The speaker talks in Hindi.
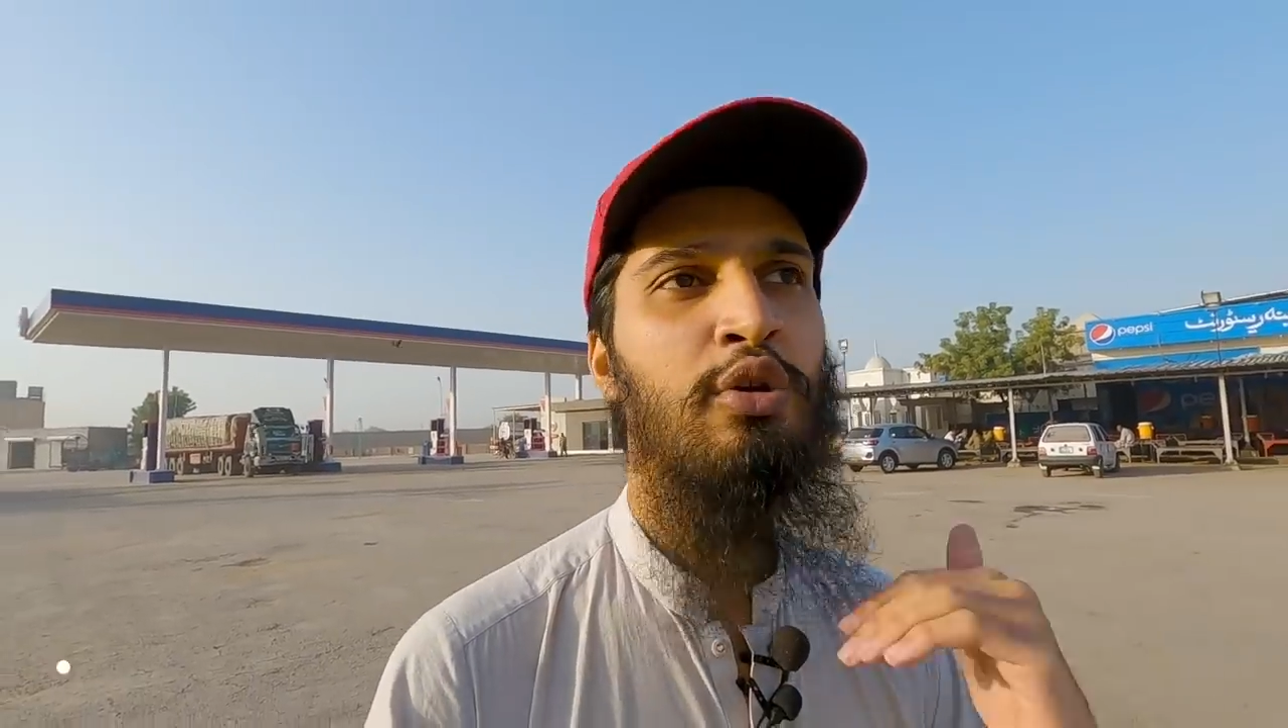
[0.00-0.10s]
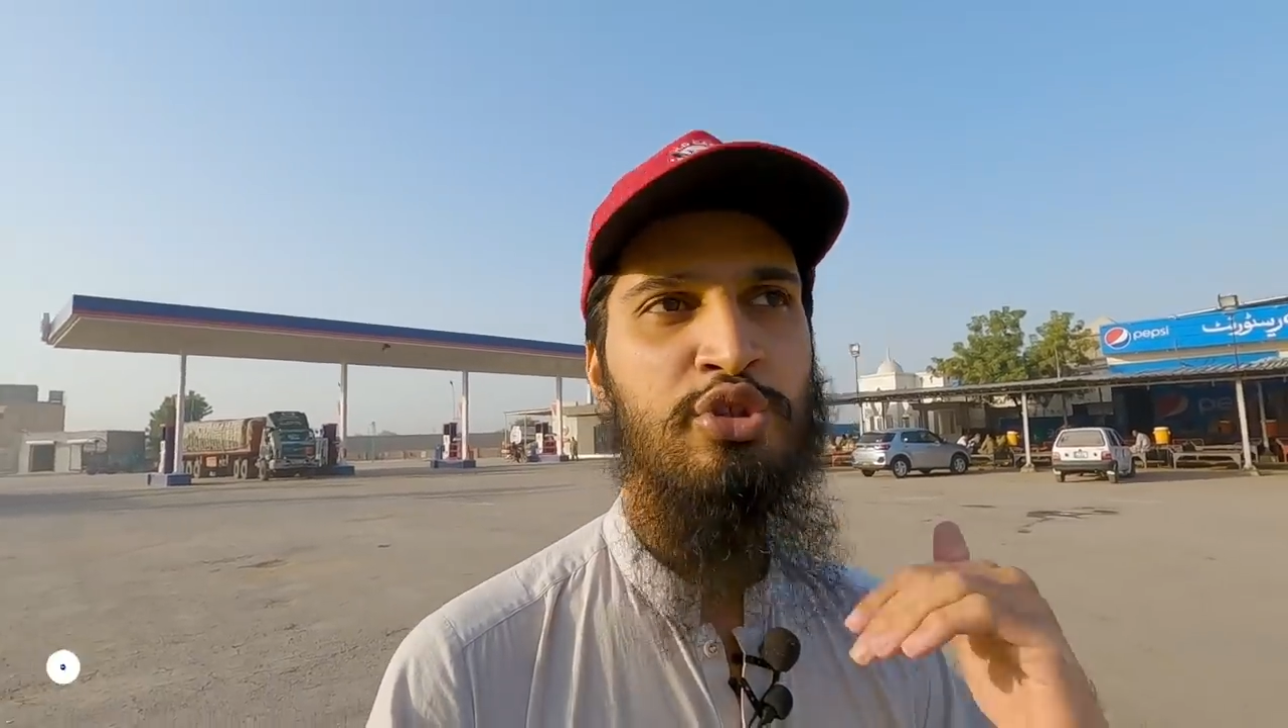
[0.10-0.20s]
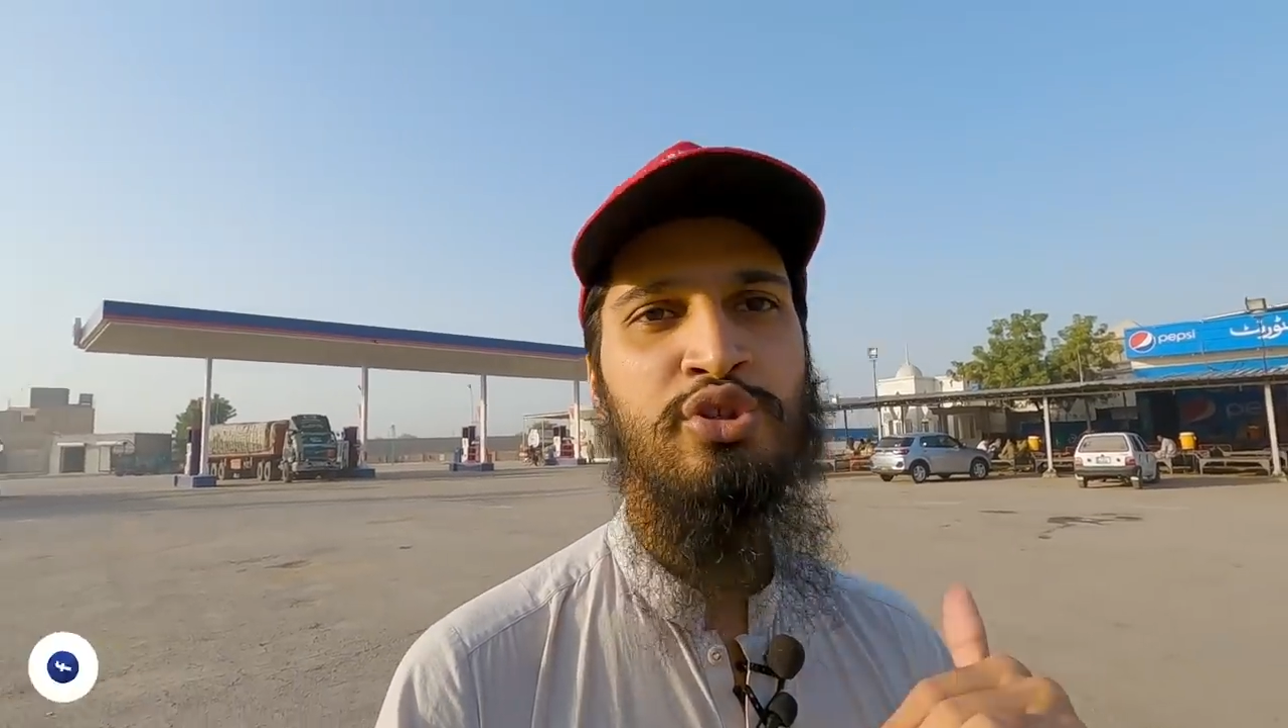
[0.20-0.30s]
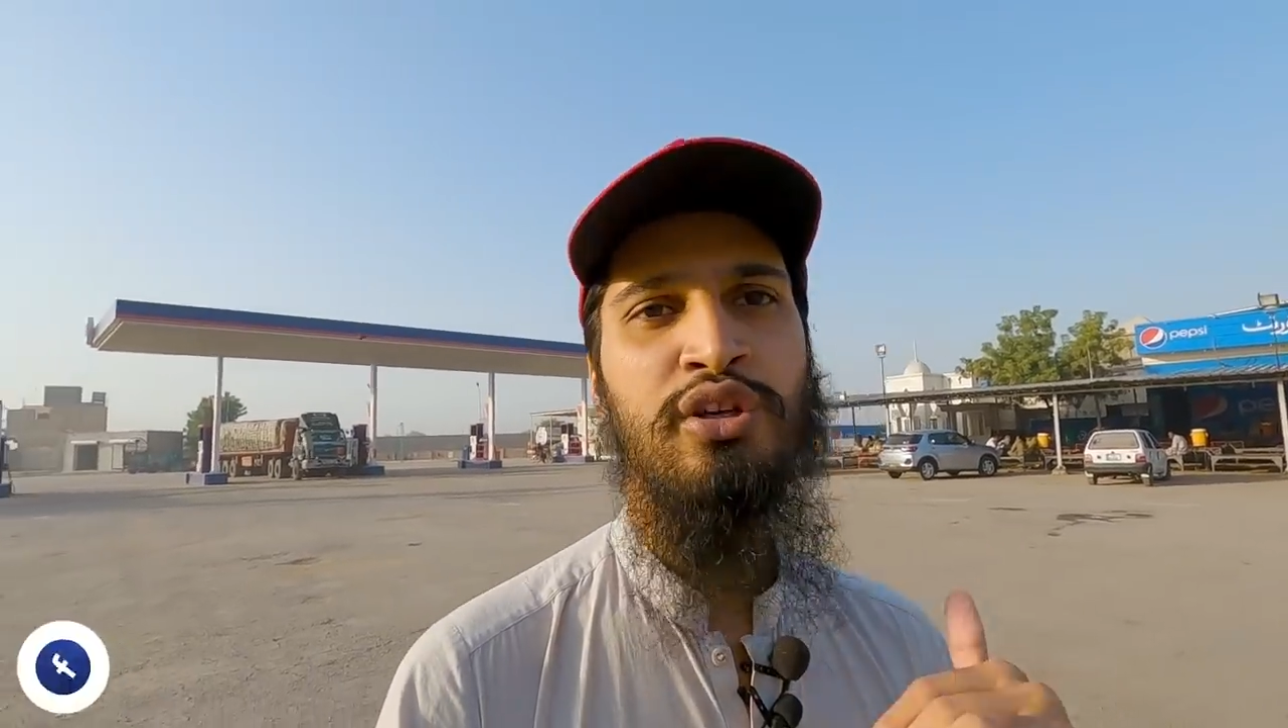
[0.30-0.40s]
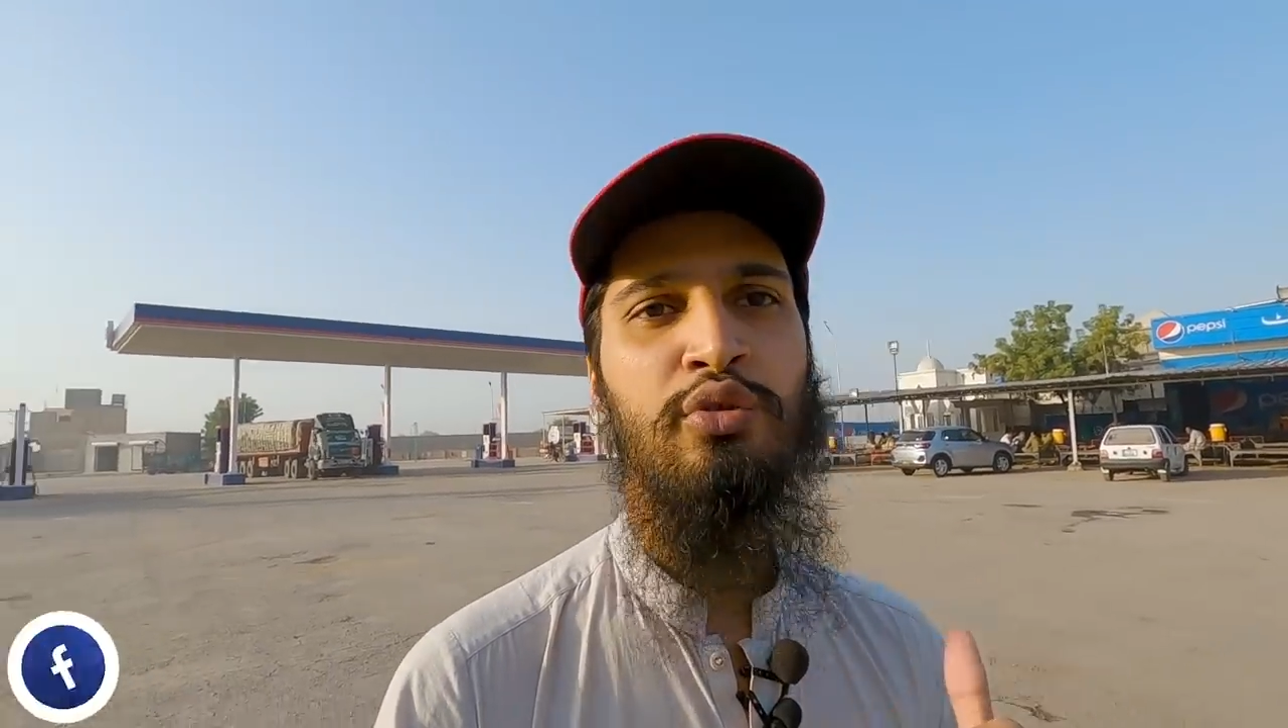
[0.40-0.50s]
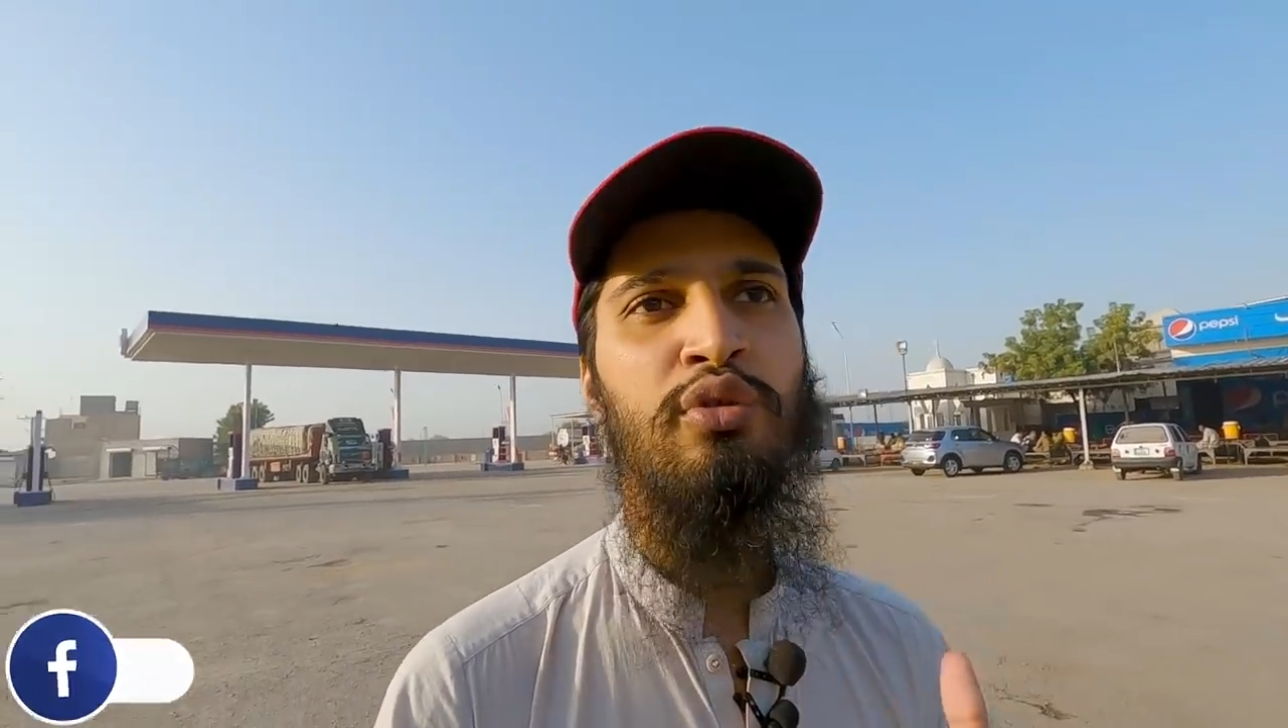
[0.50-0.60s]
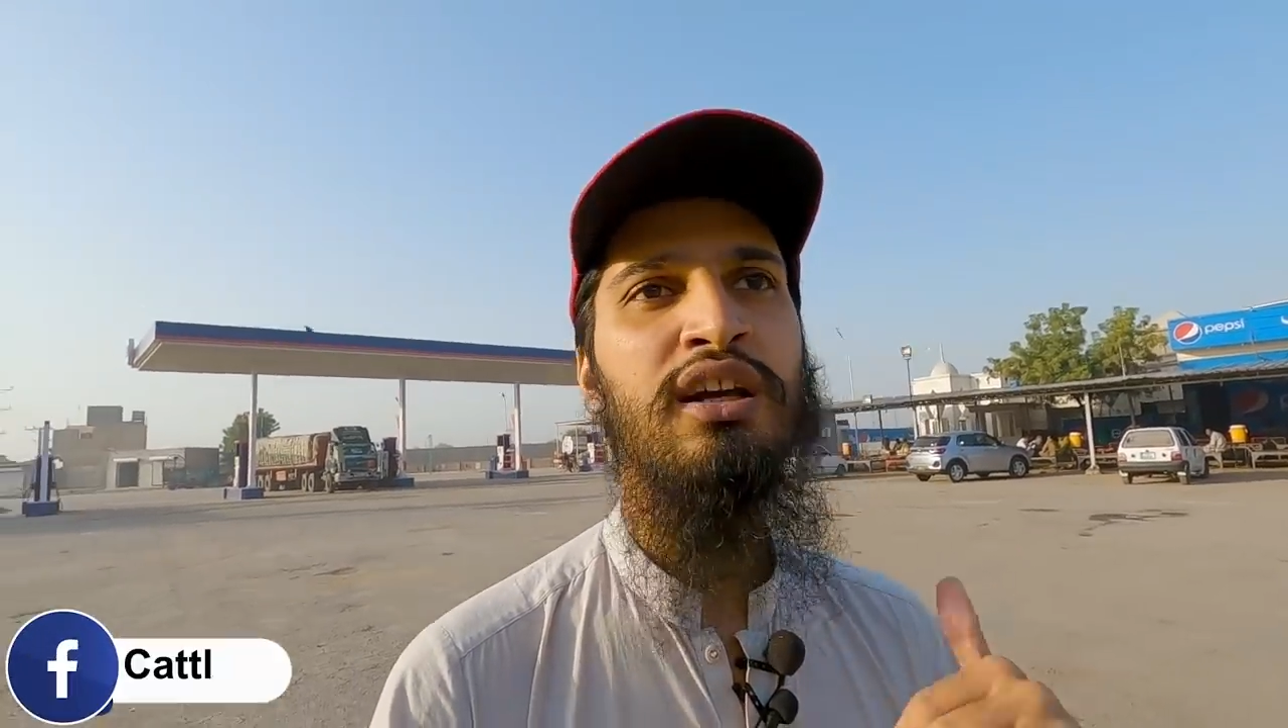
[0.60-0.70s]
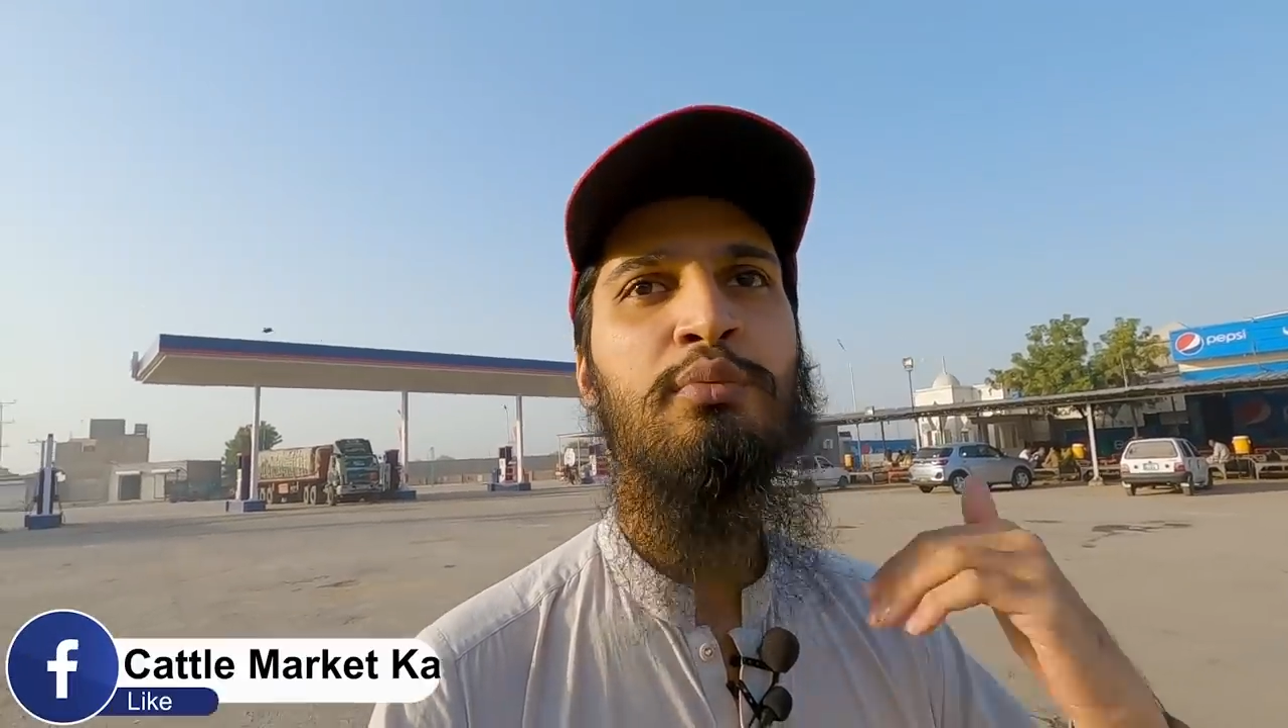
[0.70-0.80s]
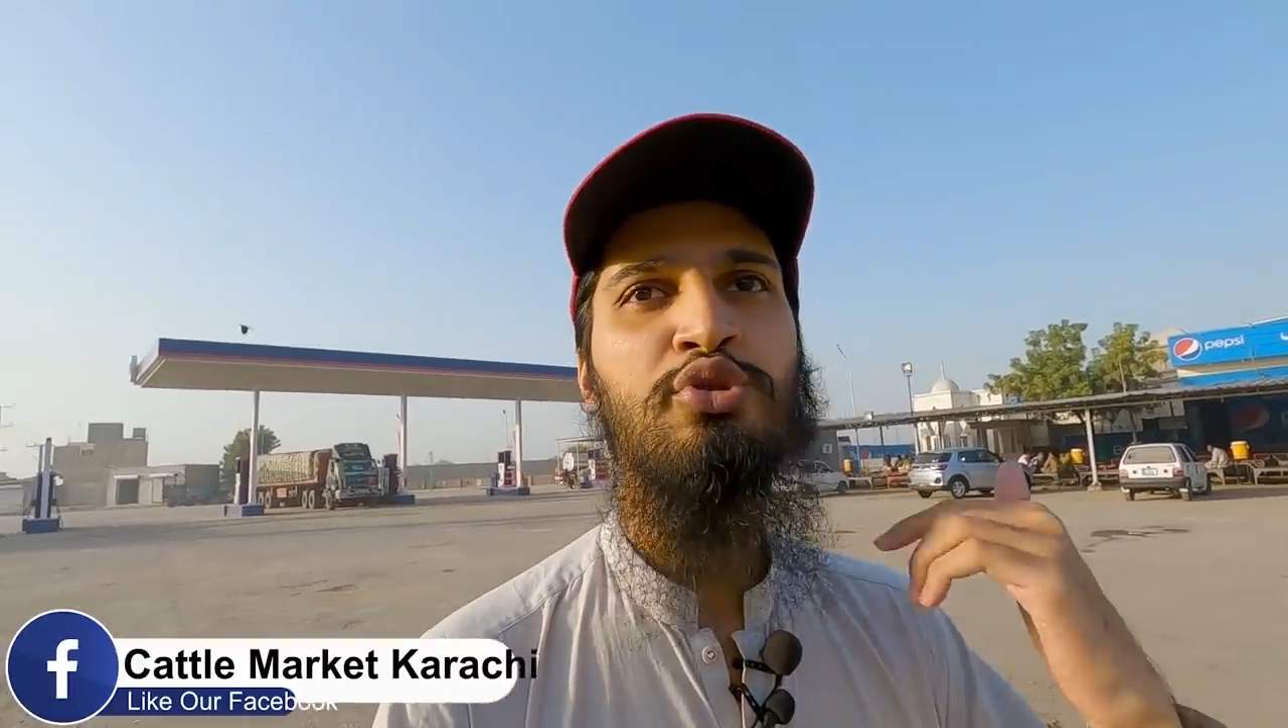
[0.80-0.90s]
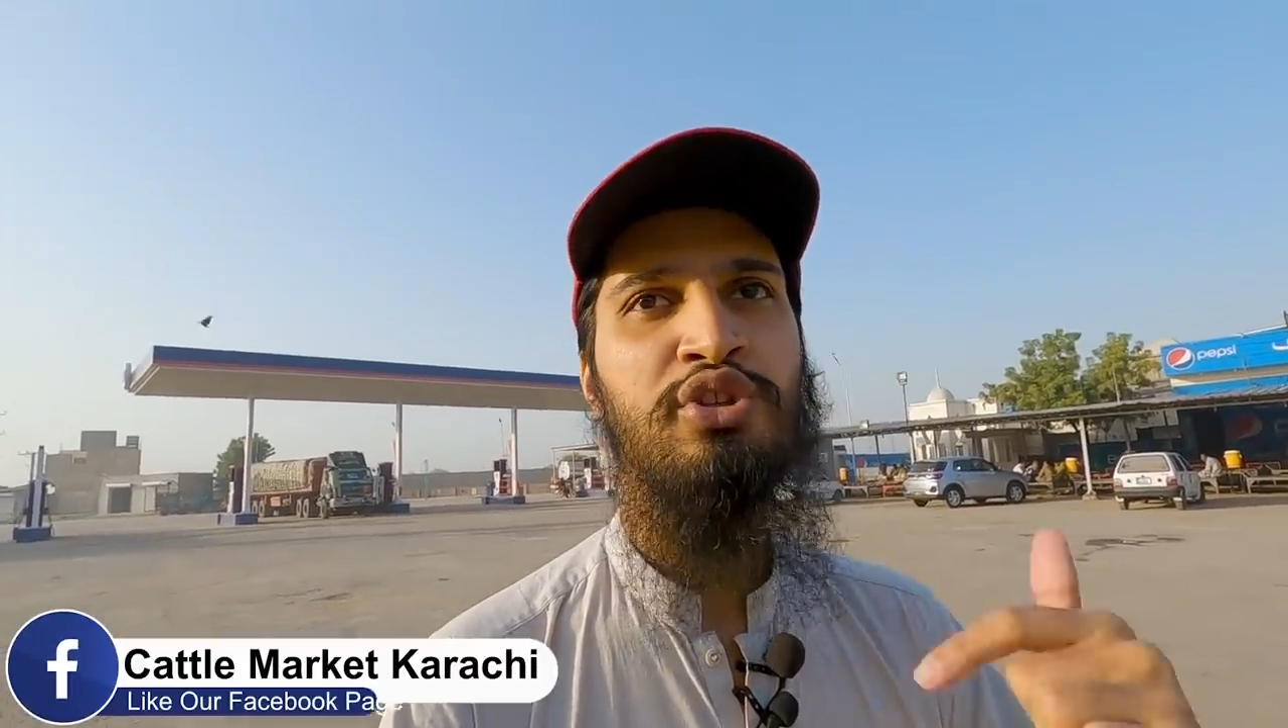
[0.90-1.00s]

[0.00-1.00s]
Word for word: कोशिश करूँगा कि